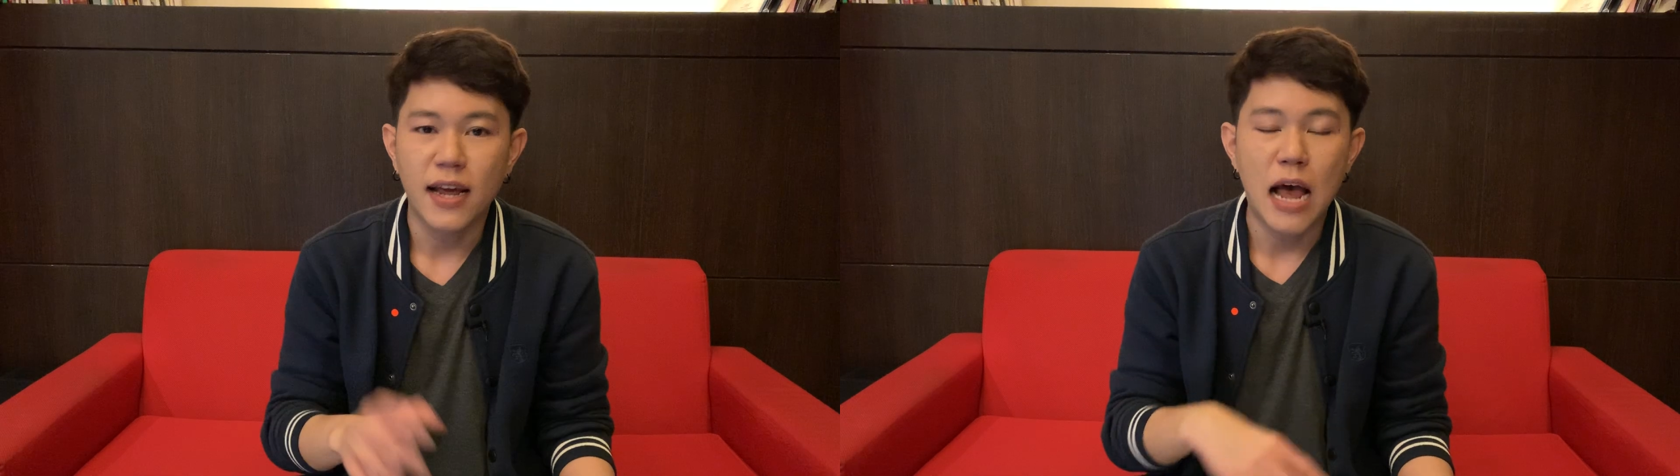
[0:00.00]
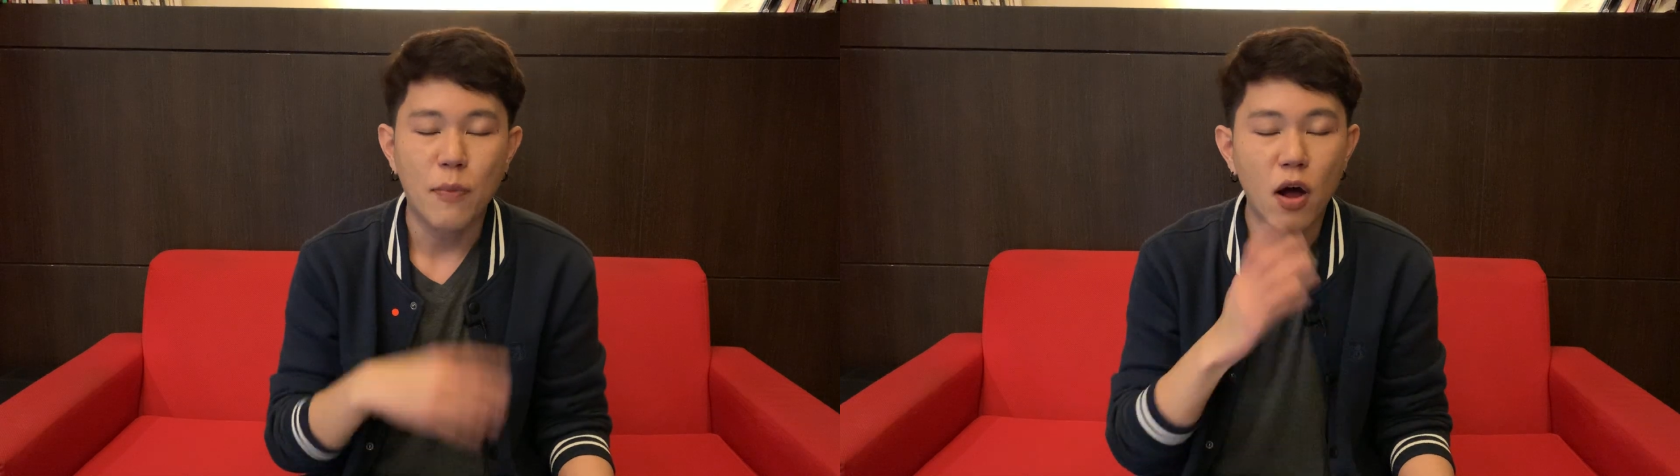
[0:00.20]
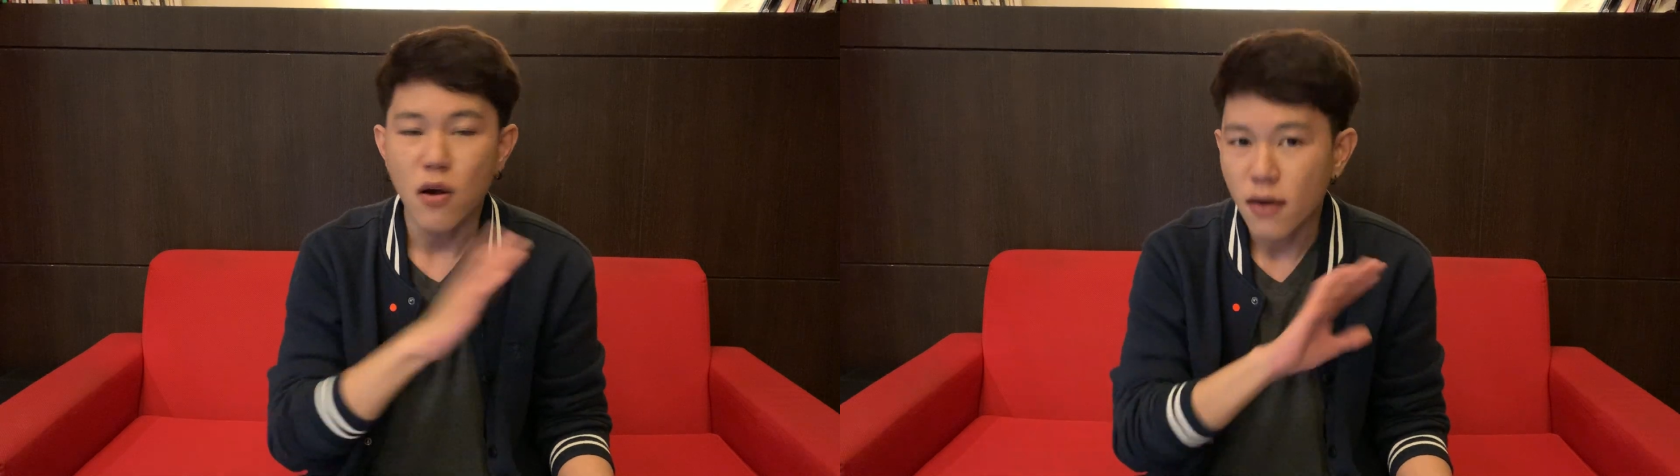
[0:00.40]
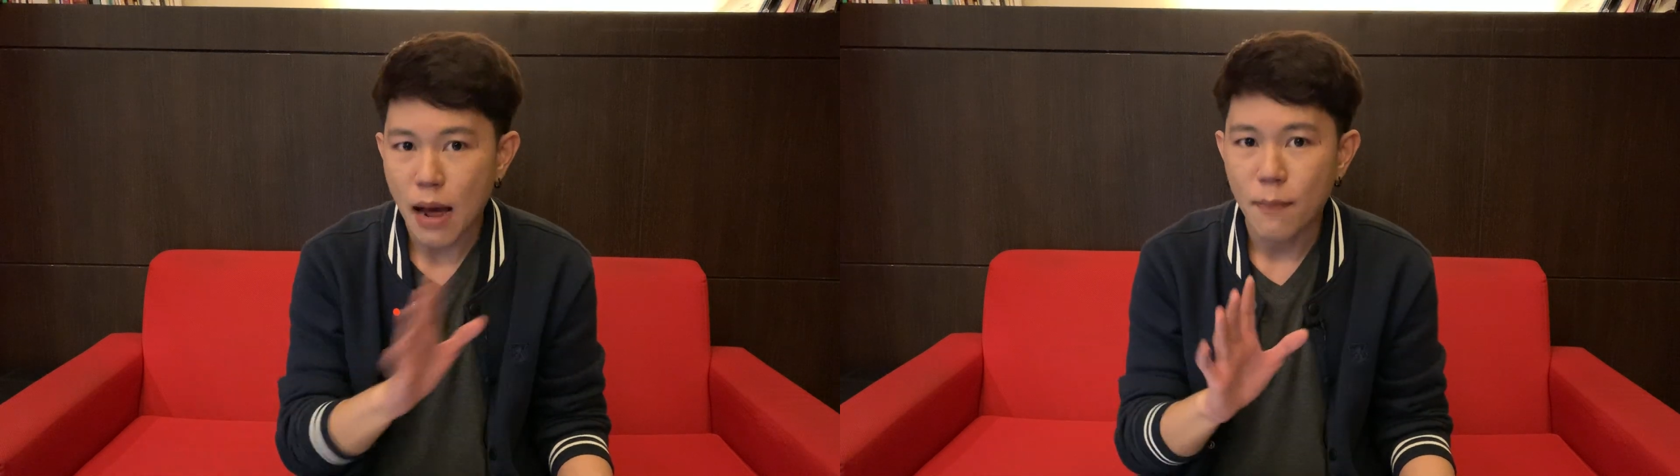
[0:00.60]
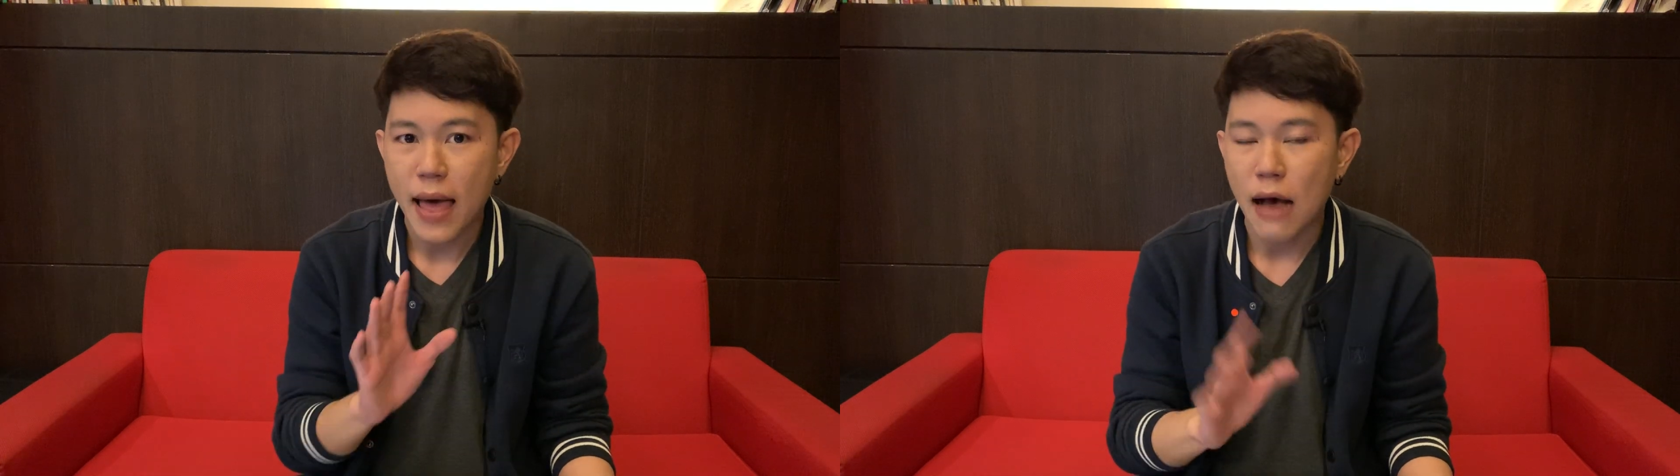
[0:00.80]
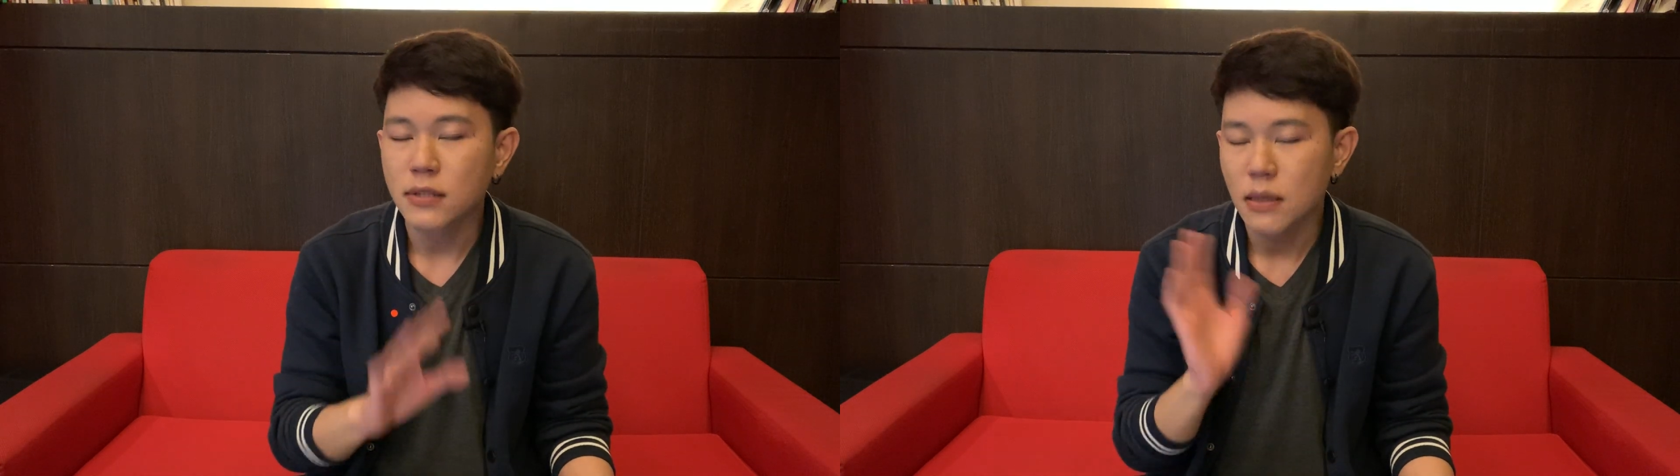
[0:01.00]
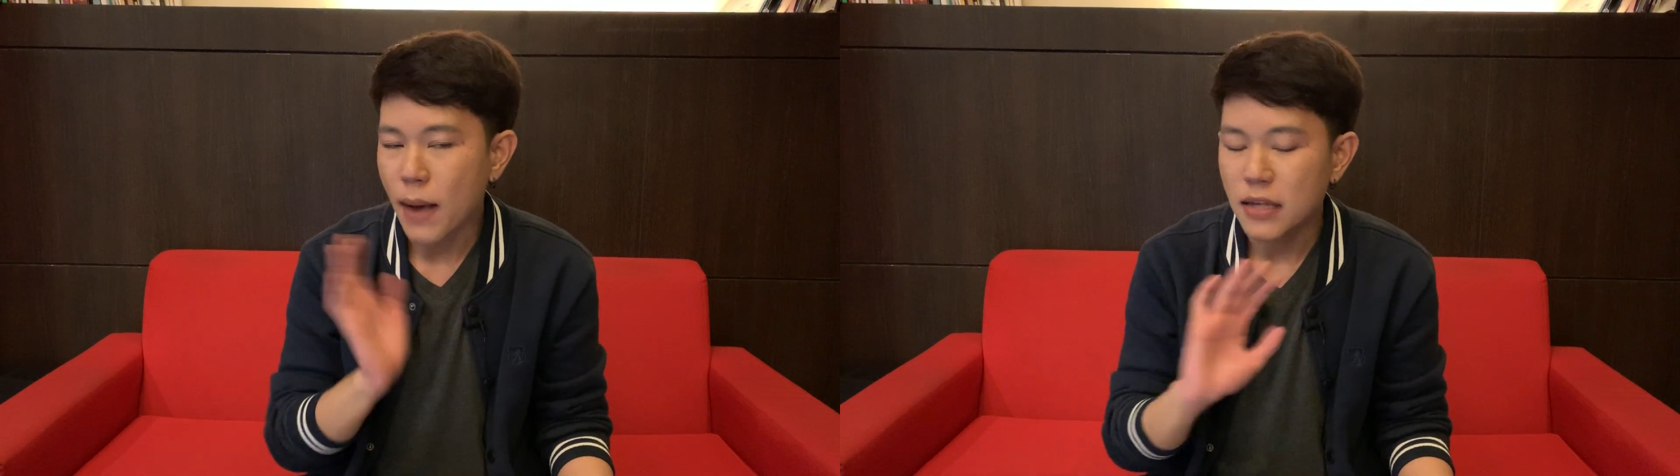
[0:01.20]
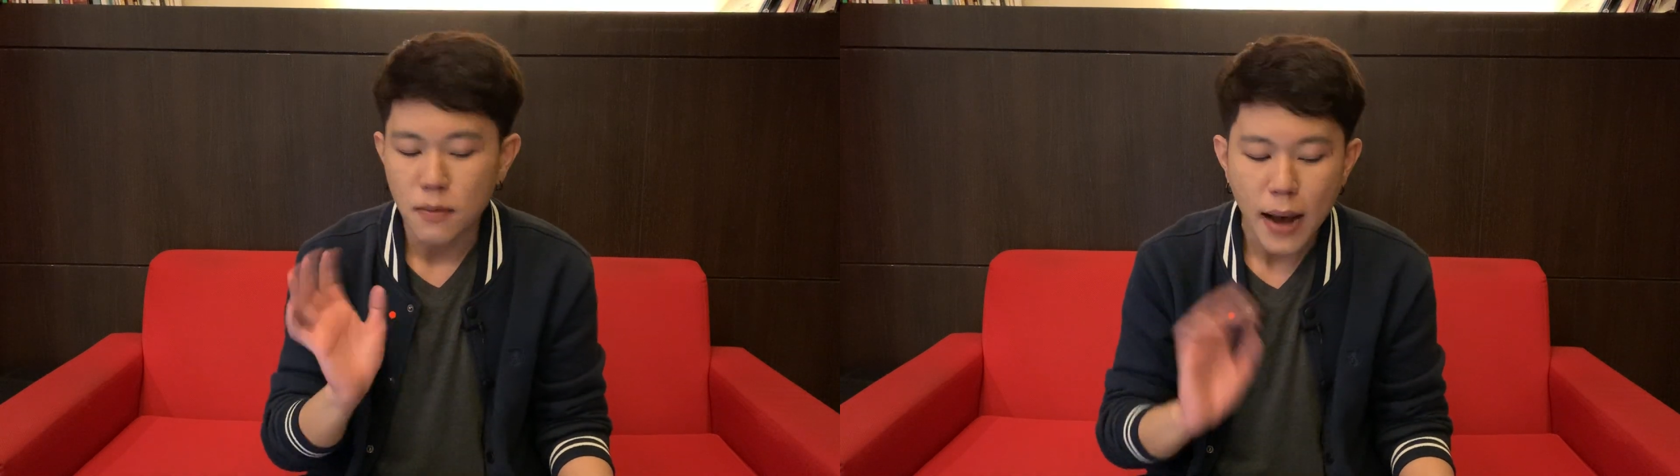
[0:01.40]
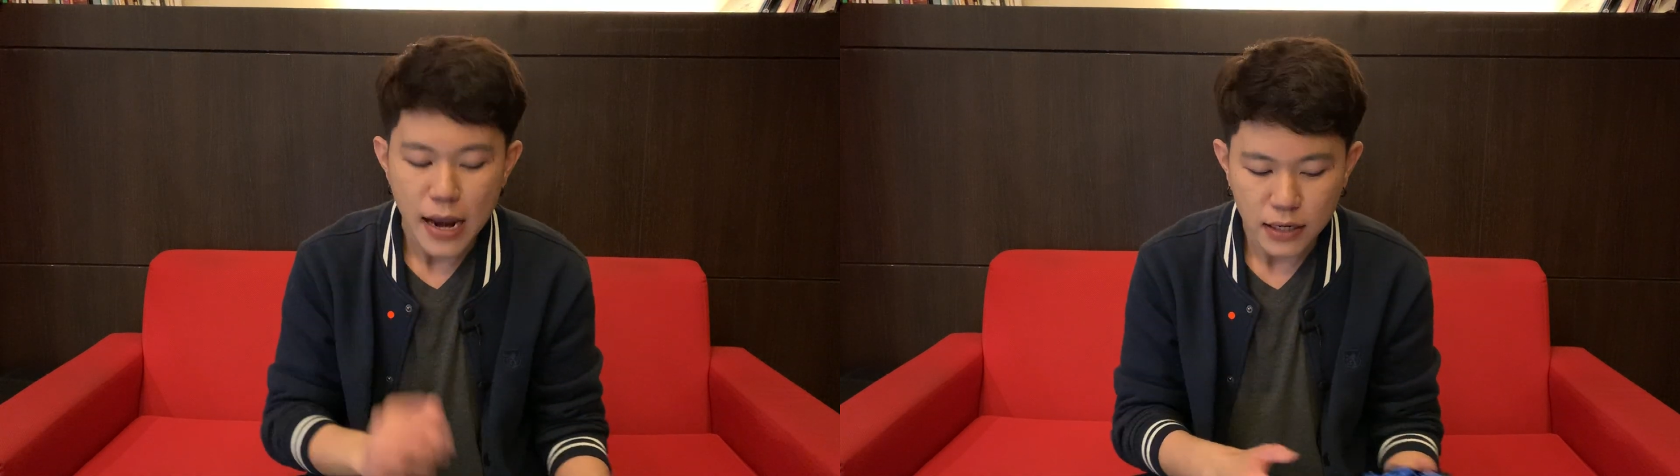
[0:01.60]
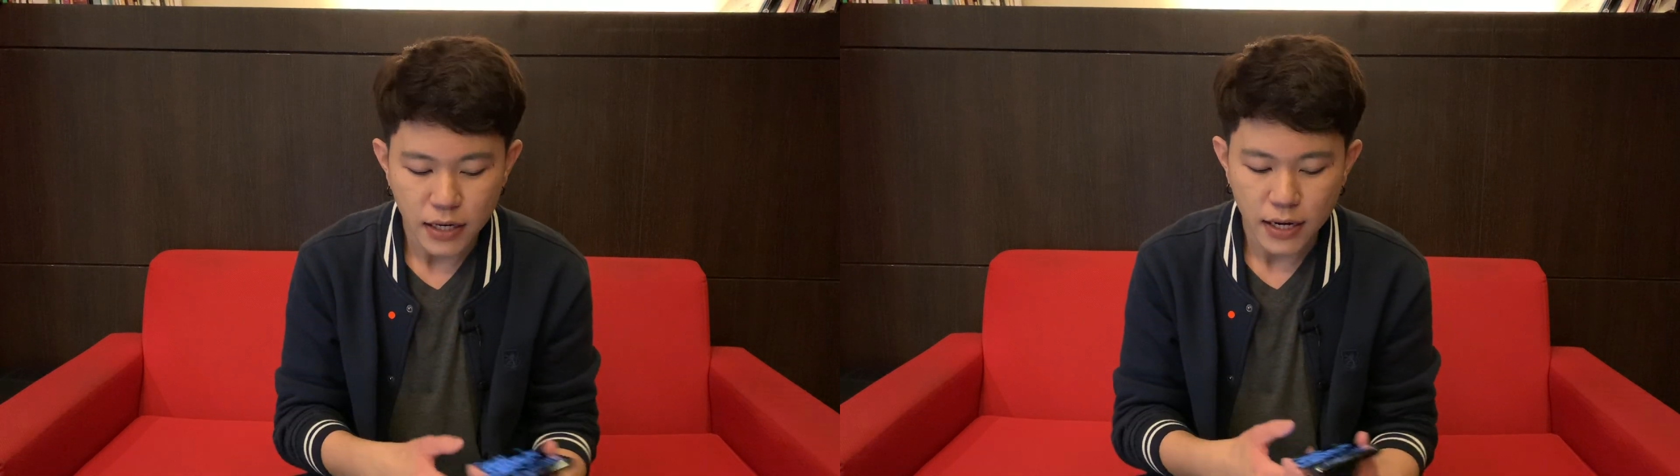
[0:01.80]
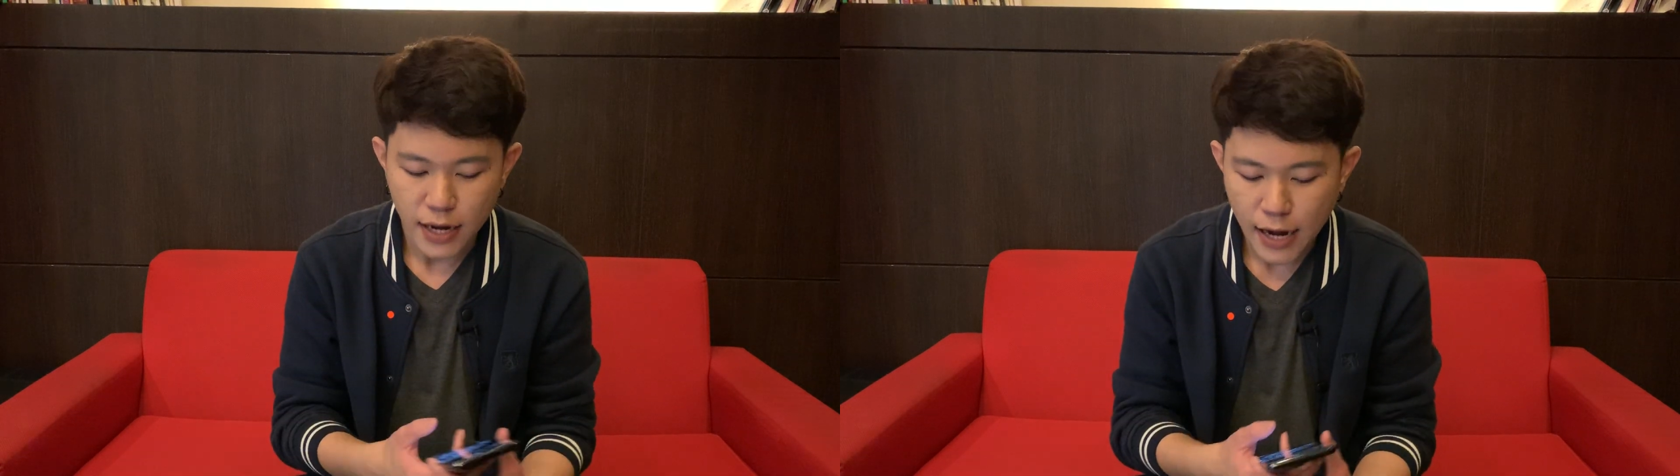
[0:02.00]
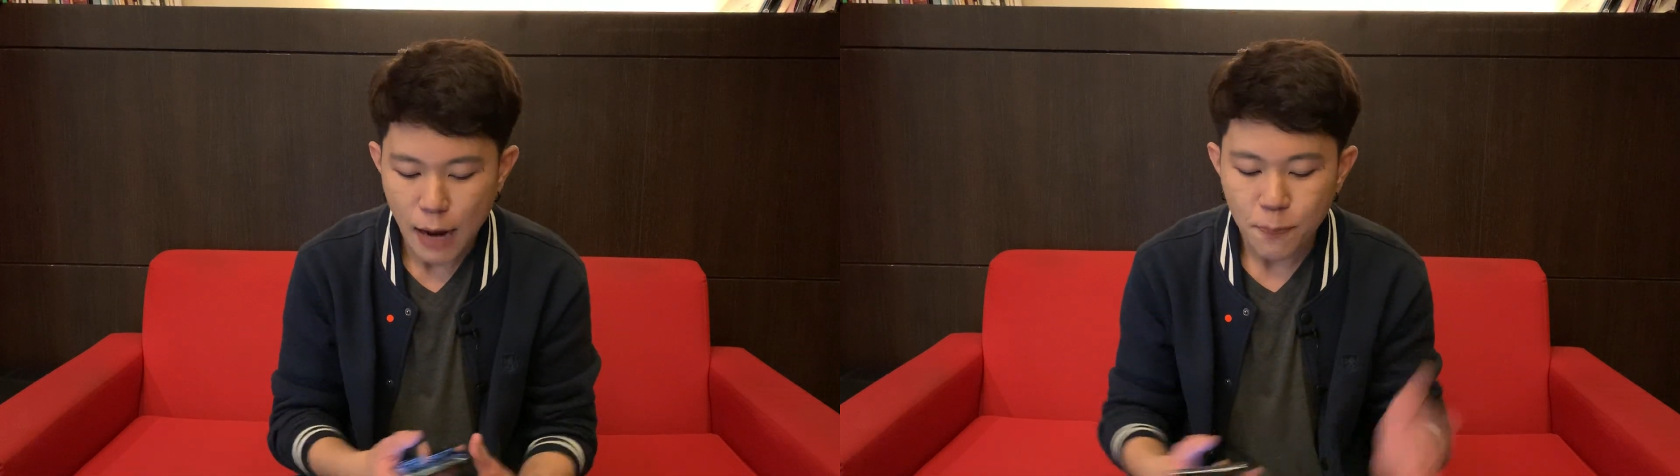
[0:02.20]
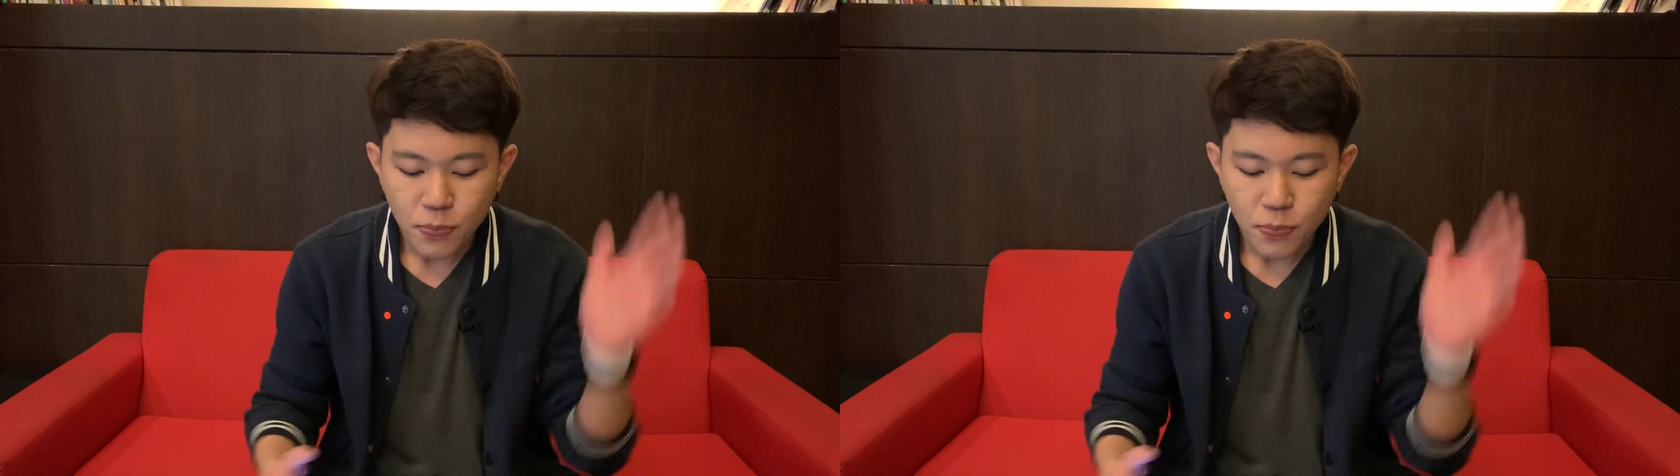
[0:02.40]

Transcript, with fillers: ยนะครับก็รองรับแล้วสบายๆเลยนะครั